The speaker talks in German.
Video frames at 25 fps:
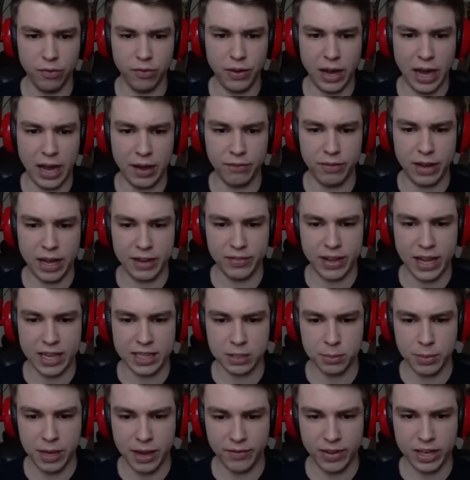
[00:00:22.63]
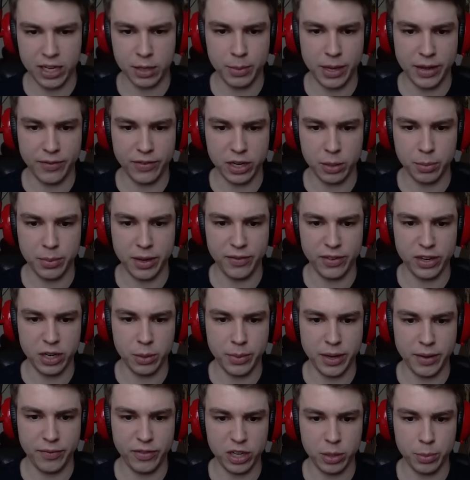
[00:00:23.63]
War, war, warte mal, warte mal, warte mal, warte
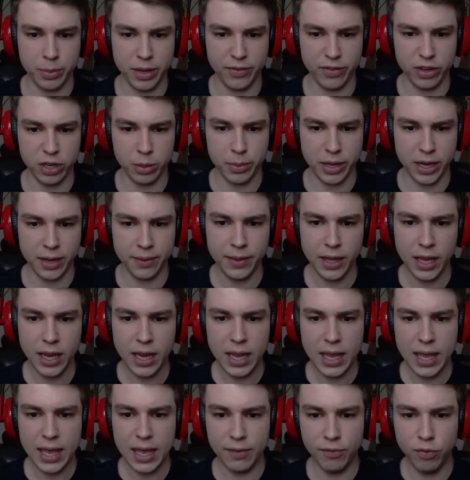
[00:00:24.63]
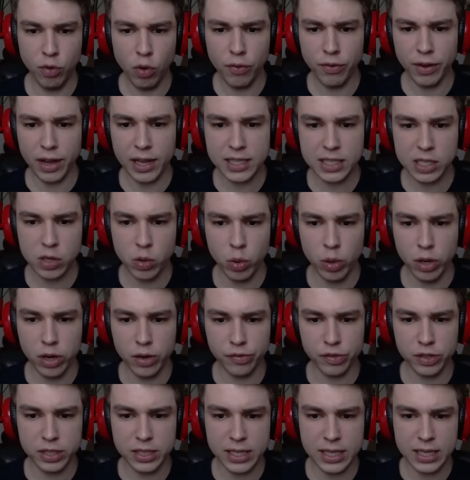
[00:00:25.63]
mal, warte mal, warte mal. Wo war die Höhle,
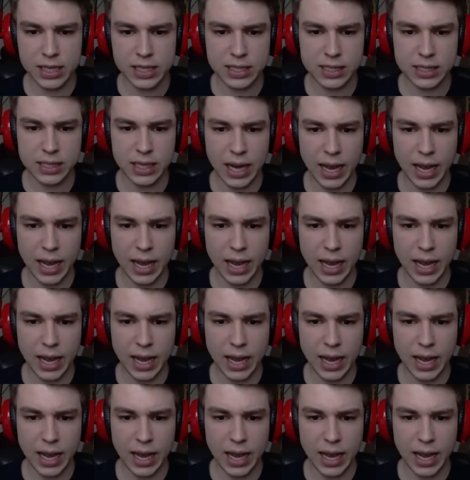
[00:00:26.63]
von der ich